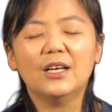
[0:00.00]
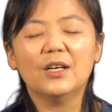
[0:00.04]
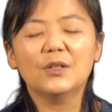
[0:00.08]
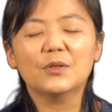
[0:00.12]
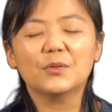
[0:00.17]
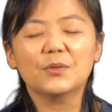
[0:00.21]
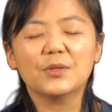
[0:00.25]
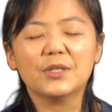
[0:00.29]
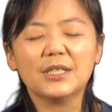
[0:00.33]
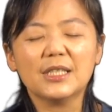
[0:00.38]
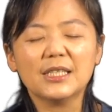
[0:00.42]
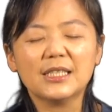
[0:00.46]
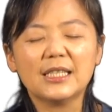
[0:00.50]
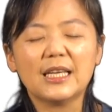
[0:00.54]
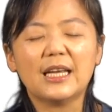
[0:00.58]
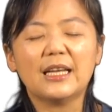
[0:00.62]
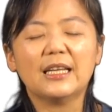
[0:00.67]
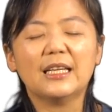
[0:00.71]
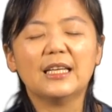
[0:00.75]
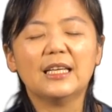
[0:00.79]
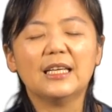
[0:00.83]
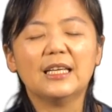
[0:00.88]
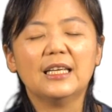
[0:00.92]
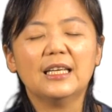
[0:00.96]
主，谢谢
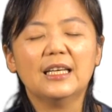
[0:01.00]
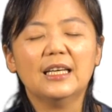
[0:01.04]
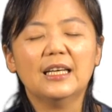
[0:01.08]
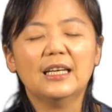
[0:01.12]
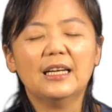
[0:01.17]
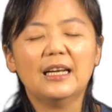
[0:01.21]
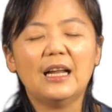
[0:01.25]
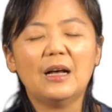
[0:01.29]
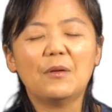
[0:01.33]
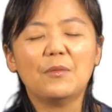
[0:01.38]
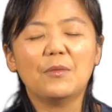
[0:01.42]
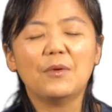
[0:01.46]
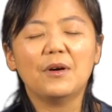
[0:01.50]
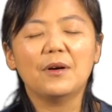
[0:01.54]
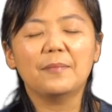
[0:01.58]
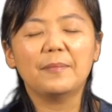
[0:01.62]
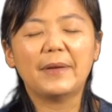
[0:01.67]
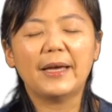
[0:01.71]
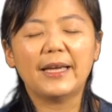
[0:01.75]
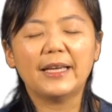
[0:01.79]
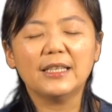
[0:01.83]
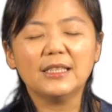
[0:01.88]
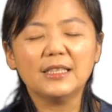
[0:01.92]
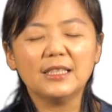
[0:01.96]
你让我
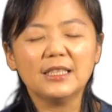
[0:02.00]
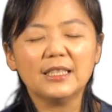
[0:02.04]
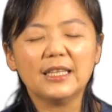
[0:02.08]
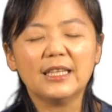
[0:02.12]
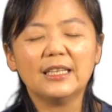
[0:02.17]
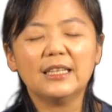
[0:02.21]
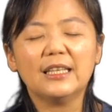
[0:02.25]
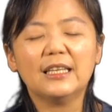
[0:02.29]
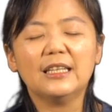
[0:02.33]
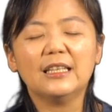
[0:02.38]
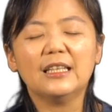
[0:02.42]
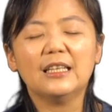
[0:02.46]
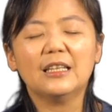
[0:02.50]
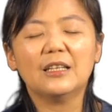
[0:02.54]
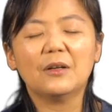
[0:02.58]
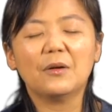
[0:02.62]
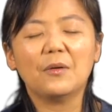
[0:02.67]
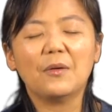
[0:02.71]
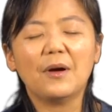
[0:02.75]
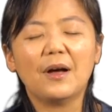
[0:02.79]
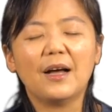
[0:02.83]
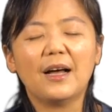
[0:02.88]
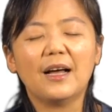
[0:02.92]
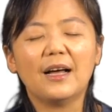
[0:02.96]
每一日聆听你的
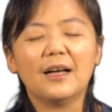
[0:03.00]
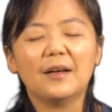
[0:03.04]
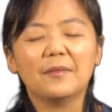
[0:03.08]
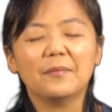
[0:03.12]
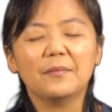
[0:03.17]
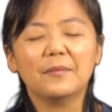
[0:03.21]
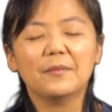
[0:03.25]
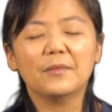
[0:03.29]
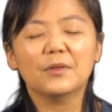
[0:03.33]
话。